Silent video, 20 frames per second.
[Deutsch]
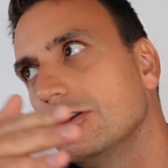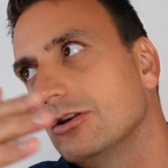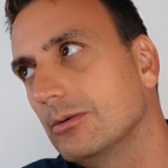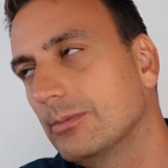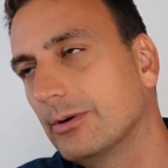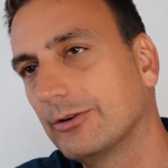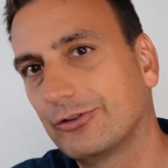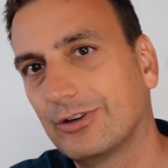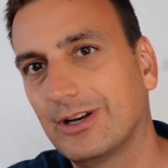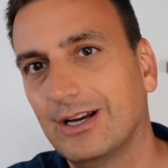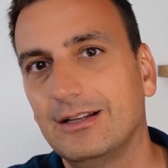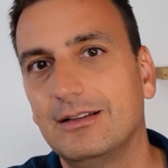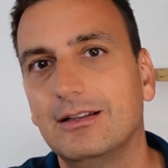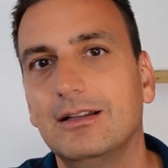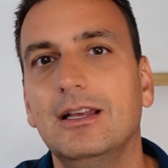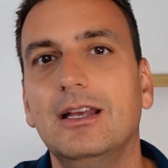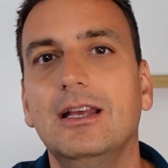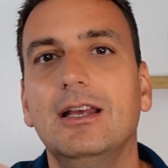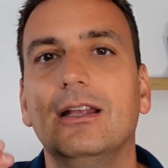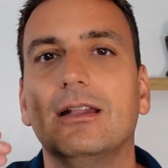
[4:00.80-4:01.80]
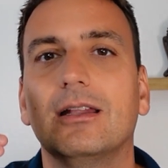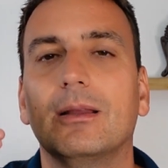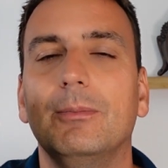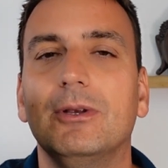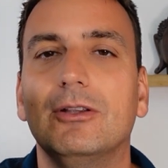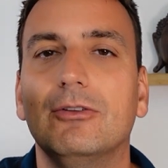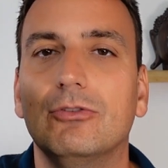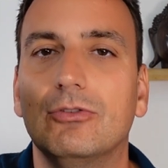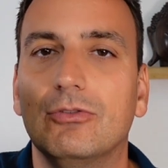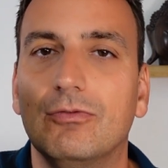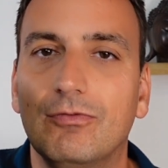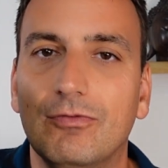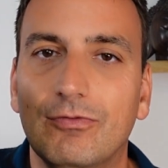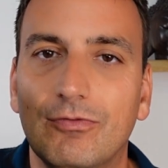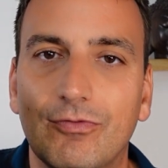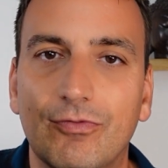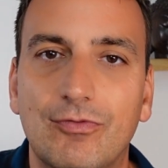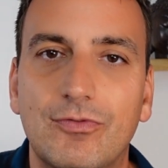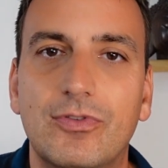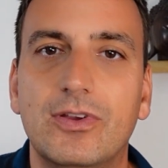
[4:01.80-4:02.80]
überschreiten, damit du sie
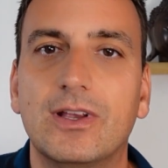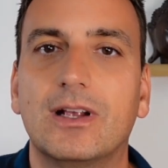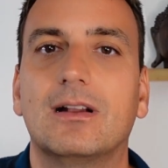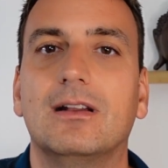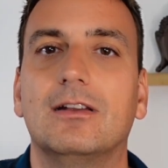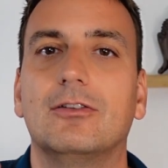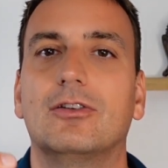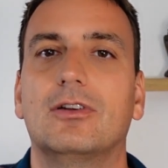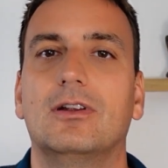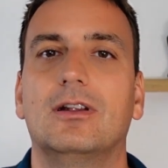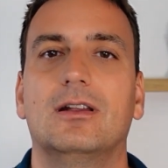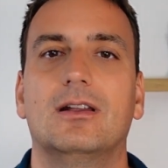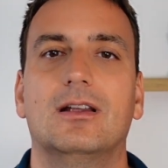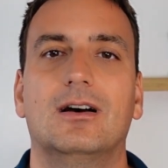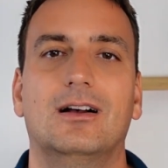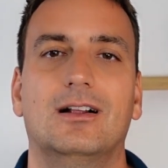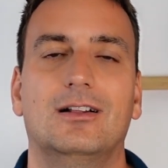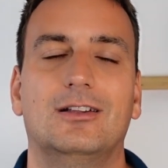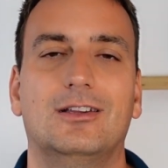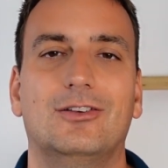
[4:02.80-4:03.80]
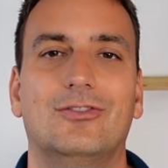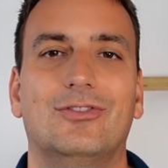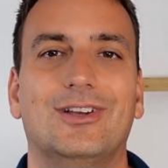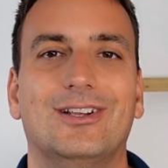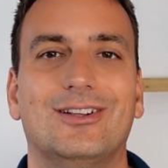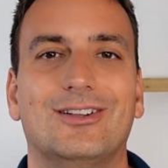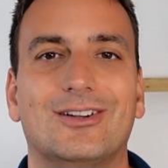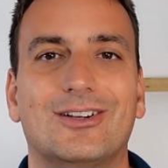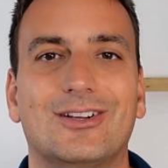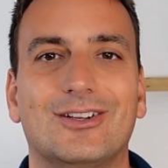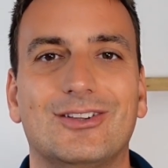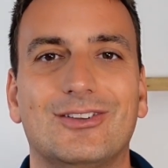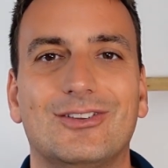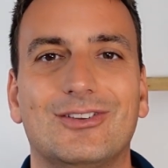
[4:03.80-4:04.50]
wirklich nachhaltig verändern kannst.